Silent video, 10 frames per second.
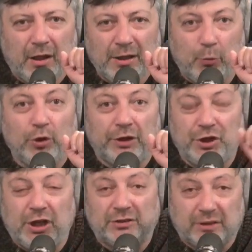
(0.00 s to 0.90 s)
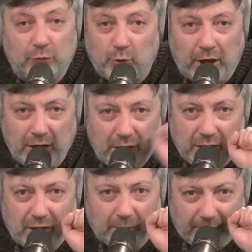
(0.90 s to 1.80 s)
Не будет кричать «Слава
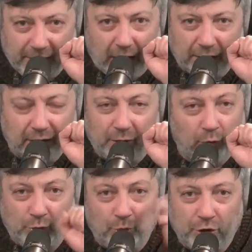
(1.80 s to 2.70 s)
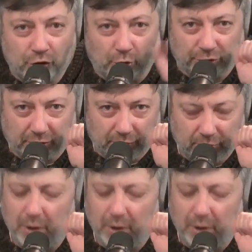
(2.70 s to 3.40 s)
Украине», это понятно, да, он, он не Джонсон.